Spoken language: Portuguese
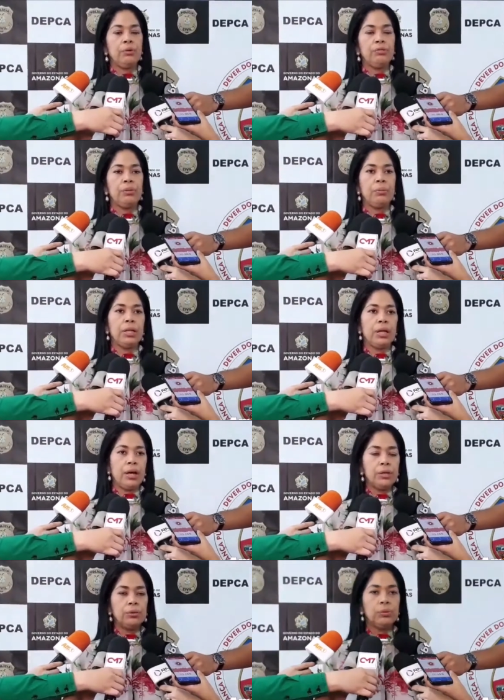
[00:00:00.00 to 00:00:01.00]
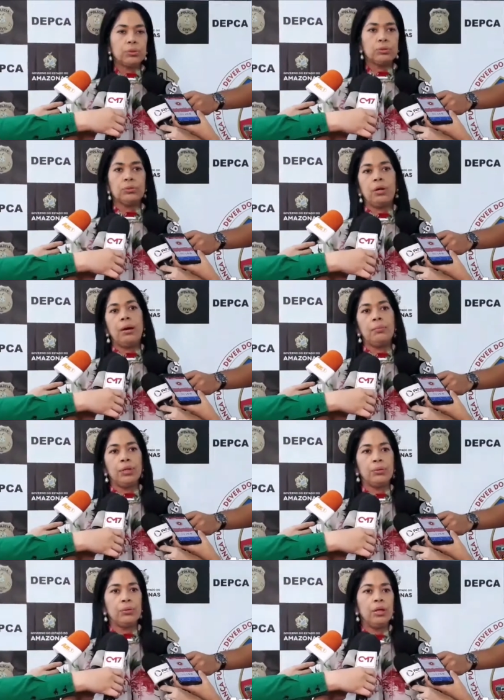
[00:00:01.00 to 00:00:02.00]
O familiar e o outro
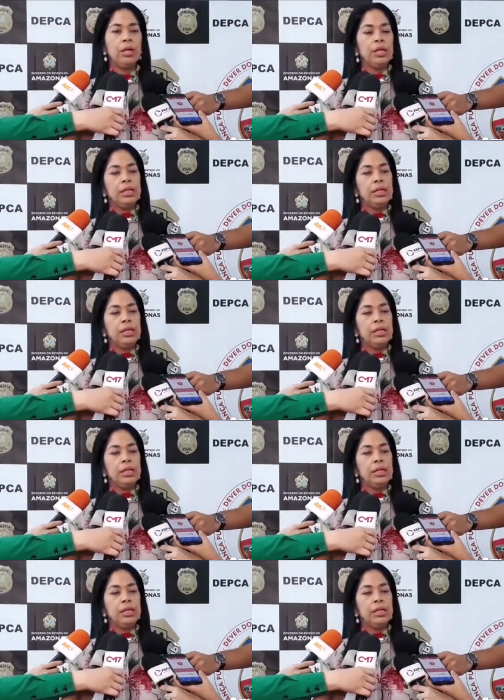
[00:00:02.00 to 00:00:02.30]
amigo.